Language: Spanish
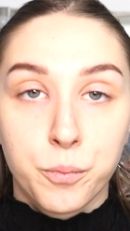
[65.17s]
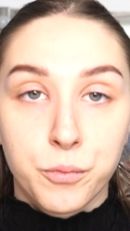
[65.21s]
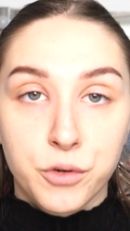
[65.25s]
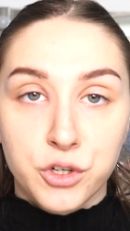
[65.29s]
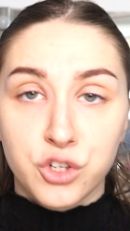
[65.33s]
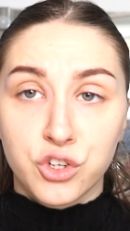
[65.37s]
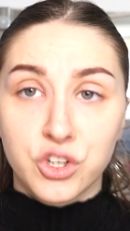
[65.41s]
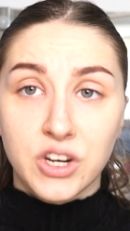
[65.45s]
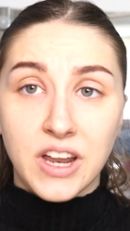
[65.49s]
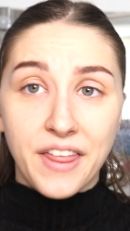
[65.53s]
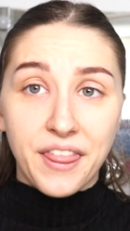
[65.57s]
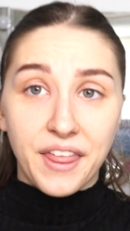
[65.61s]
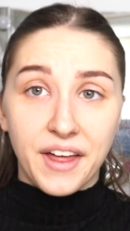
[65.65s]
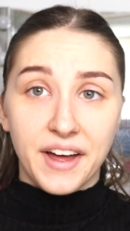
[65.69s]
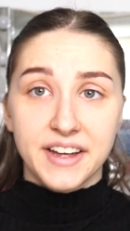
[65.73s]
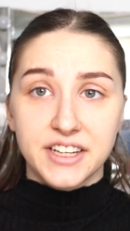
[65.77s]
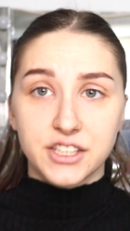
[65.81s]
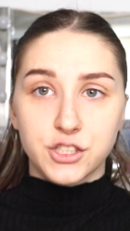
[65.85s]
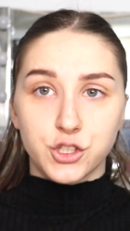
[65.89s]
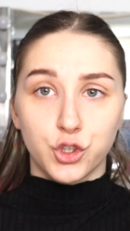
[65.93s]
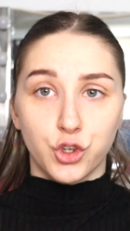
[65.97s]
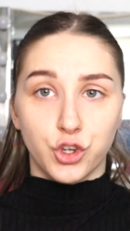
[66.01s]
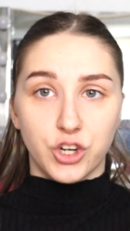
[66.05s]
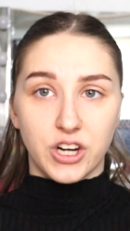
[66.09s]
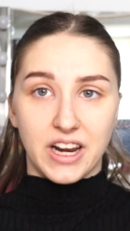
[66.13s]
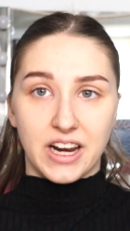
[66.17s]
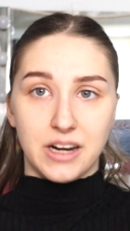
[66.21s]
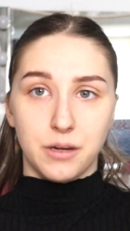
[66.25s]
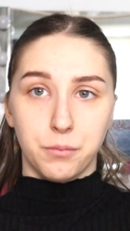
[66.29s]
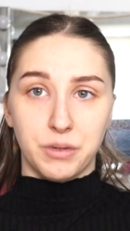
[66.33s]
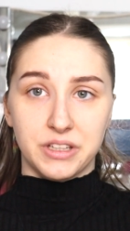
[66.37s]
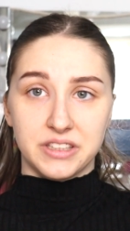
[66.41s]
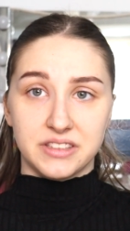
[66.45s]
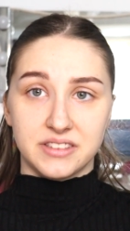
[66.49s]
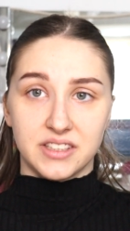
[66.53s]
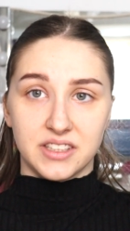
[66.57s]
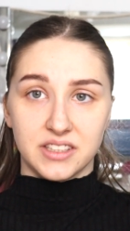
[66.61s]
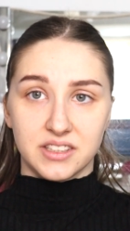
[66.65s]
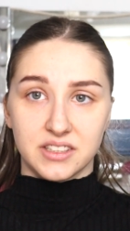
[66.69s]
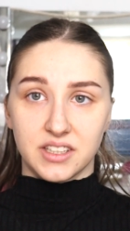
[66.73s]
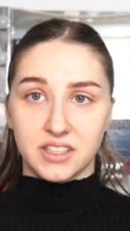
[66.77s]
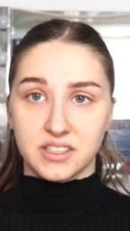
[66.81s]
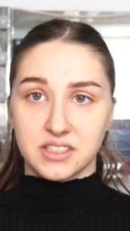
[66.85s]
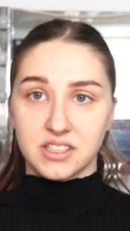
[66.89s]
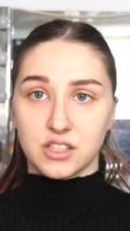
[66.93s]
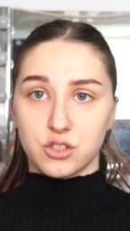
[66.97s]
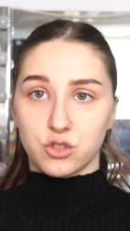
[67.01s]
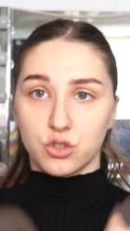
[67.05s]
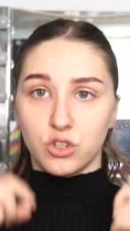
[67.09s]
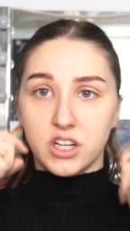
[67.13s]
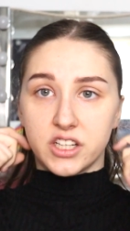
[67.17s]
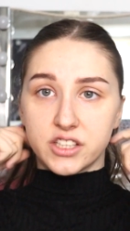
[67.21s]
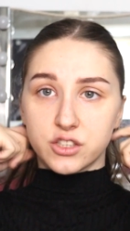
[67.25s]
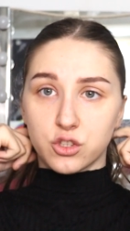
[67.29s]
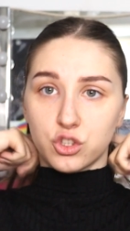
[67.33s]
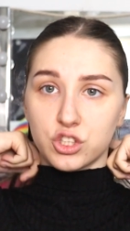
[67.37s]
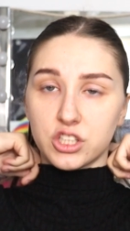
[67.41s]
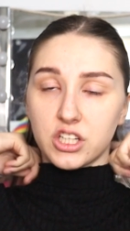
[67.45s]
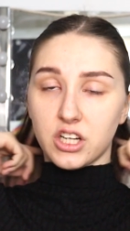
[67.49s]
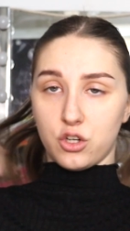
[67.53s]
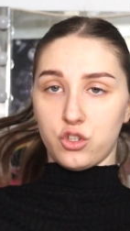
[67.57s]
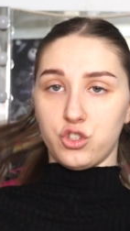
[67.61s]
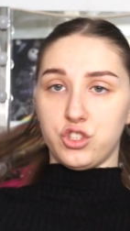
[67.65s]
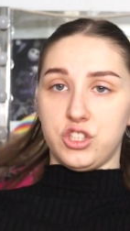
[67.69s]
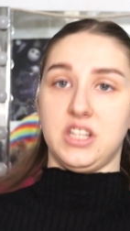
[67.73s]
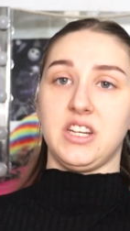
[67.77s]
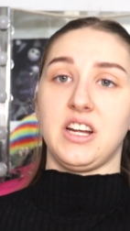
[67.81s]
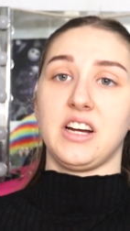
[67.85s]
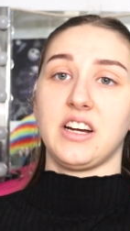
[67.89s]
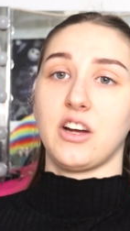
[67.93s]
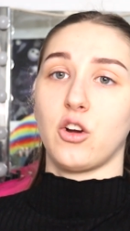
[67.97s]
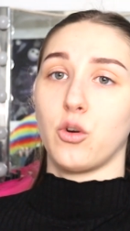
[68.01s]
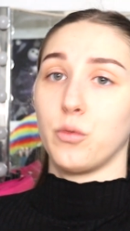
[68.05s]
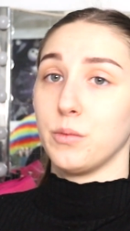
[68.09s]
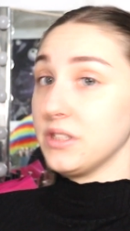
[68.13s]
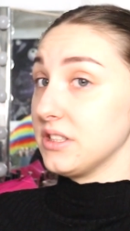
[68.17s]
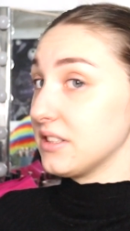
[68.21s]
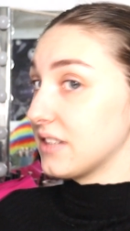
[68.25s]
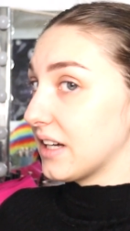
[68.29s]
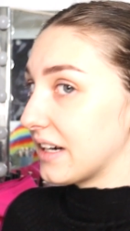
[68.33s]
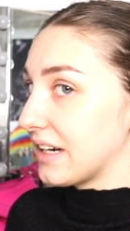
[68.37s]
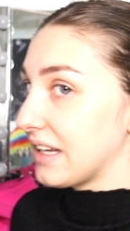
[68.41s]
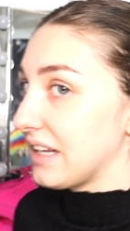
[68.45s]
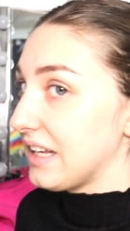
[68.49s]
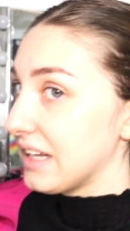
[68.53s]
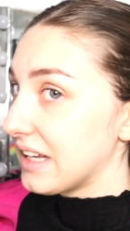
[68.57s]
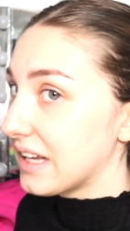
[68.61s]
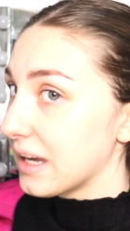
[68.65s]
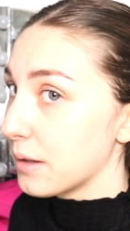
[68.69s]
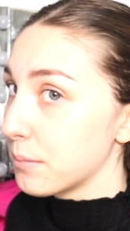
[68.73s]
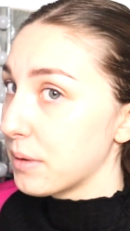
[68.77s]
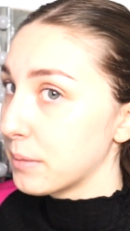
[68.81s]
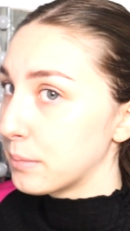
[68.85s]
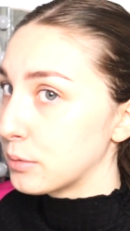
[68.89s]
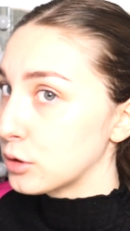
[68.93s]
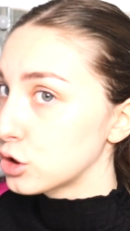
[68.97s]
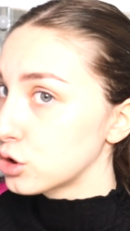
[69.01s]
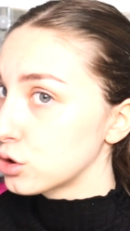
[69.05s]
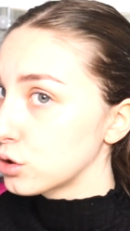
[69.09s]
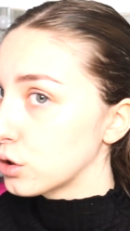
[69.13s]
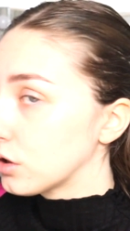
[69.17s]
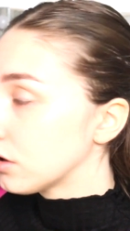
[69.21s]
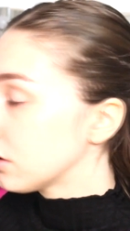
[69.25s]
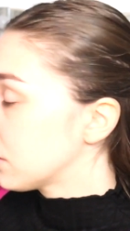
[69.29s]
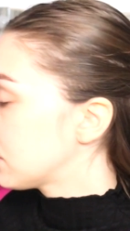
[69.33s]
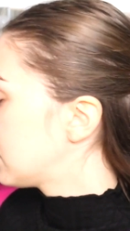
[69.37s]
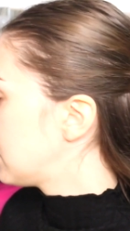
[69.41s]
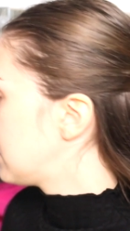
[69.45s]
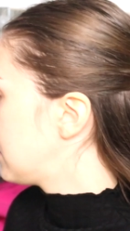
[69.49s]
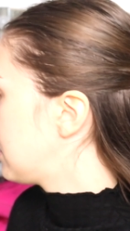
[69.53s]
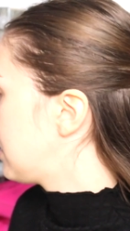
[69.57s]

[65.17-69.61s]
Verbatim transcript: Bueno, nada, eso realmente. Esas son las cosas que os tenía que comentar. Y que me he puesto